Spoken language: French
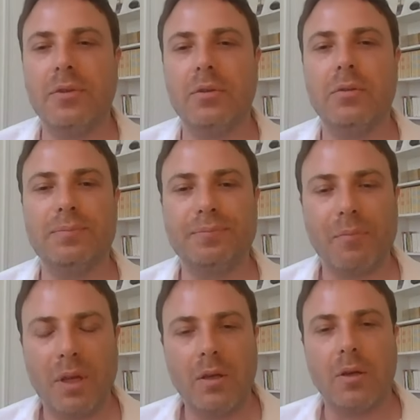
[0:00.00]
œuvre,
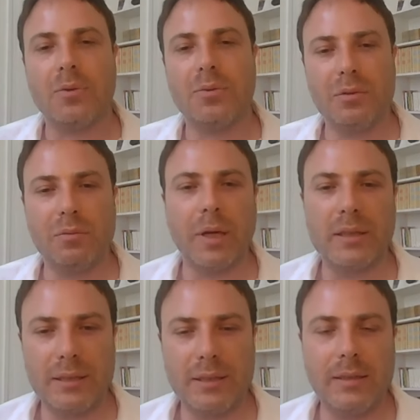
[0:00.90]
Ensuite, une
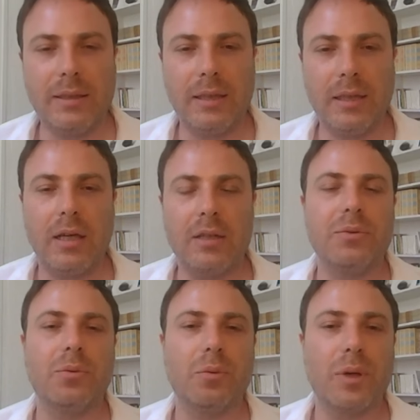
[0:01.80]
partie dédiée à
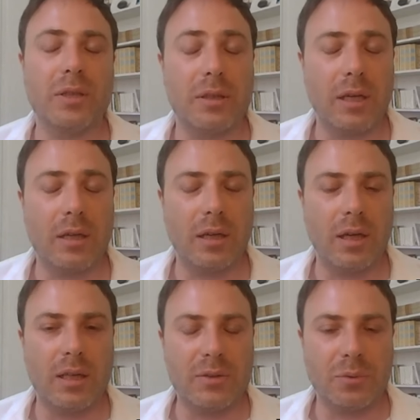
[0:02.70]
son,
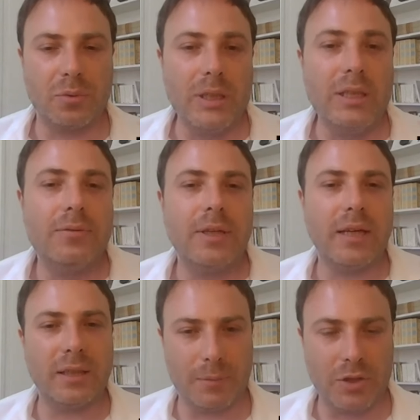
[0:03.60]

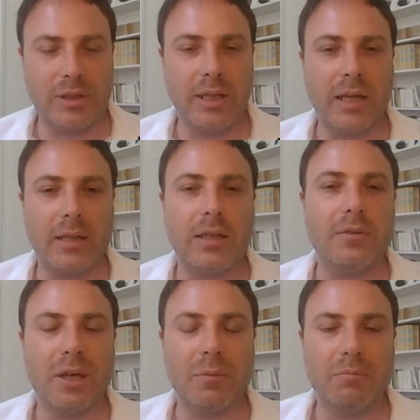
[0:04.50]
univers imaginaire à
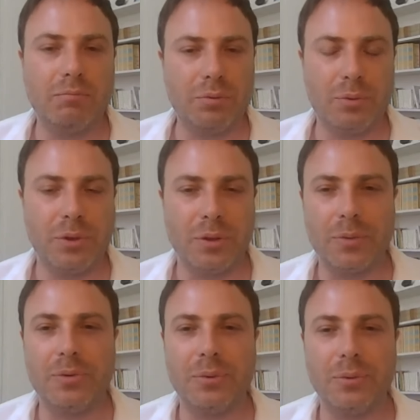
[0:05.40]
travers plusieurs
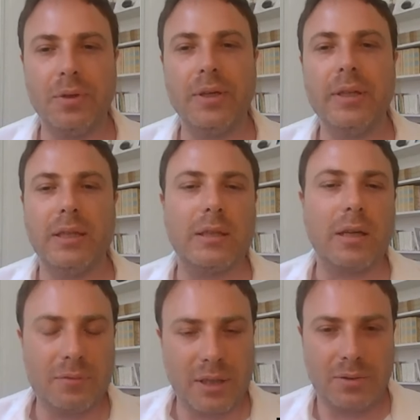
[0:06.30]
notions qui
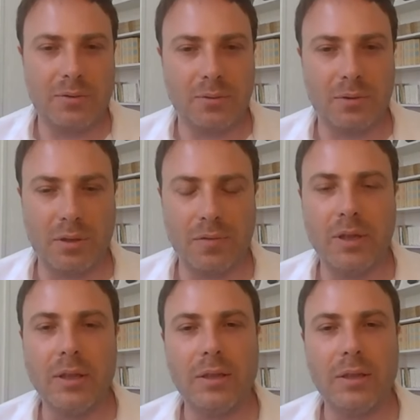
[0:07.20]
traversent son œuvre.